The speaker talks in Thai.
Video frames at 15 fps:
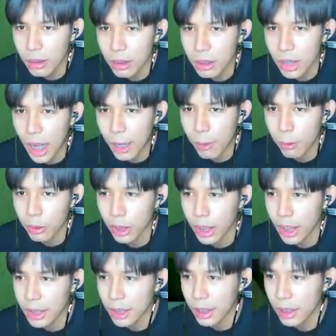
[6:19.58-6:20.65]
ข้างหัวเท่าไห
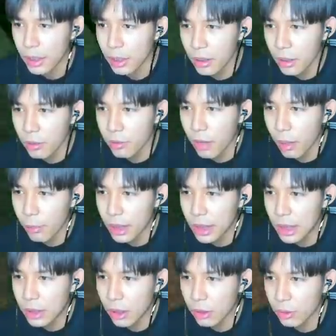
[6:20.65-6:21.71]
ร่นี่ฝั่งบาลิ
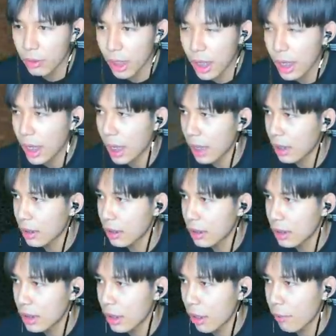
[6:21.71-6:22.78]
น สองจุดห้า
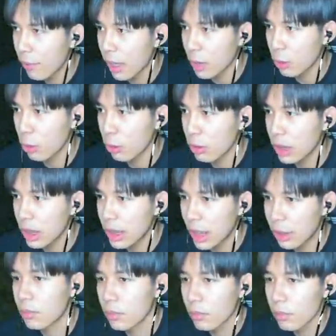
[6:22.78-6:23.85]
แสดงว่าฝั่งโจนต้องเยอะแน่
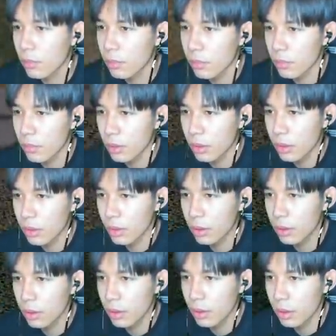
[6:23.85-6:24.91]
นอน
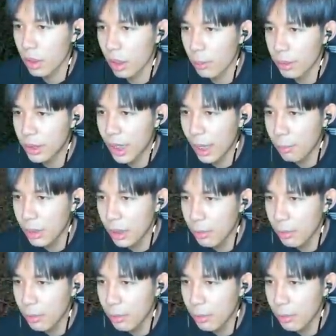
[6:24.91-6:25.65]
เฮ้ยมันแก้มือมัน